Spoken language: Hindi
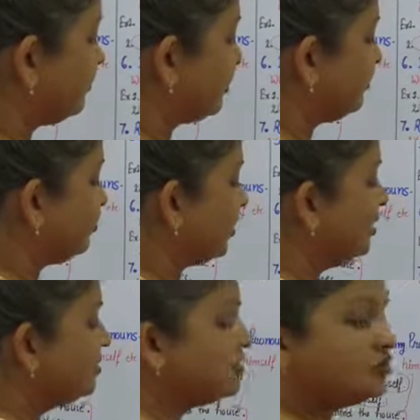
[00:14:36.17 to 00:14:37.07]
मतलब
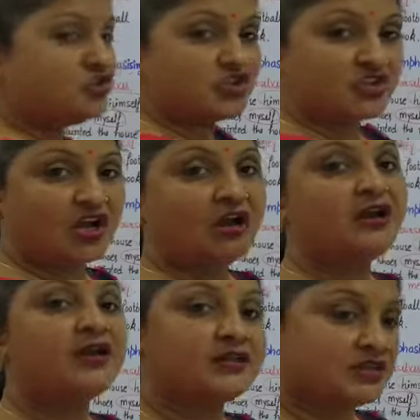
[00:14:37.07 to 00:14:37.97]
हुआ जिसका
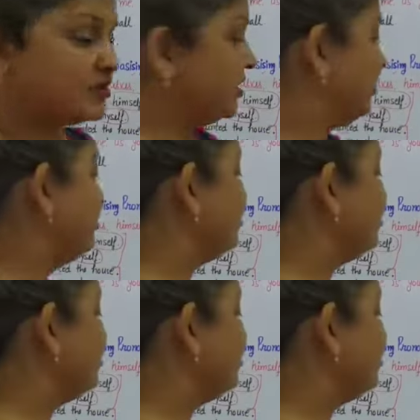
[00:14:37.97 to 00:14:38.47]
या जिसके